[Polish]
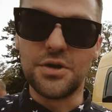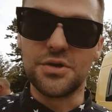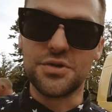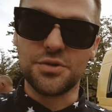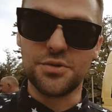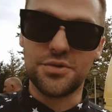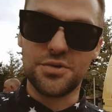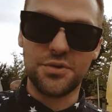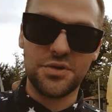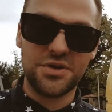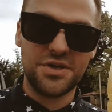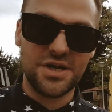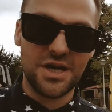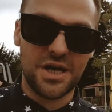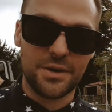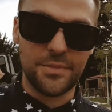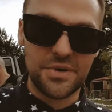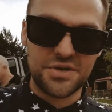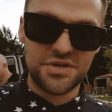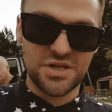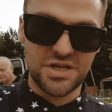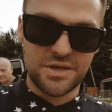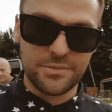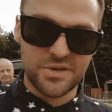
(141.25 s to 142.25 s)
Żółciutki jak
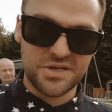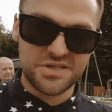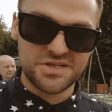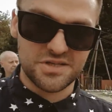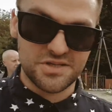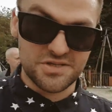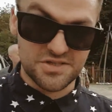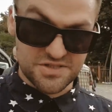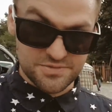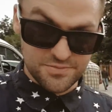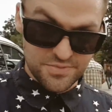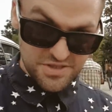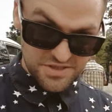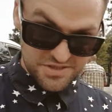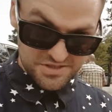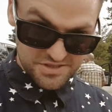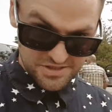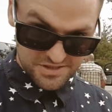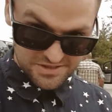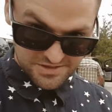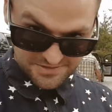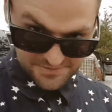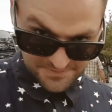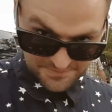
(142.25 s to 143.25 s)
marzenie Mercedes
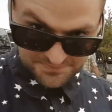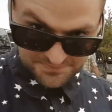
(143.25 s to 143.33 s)
Sprinter.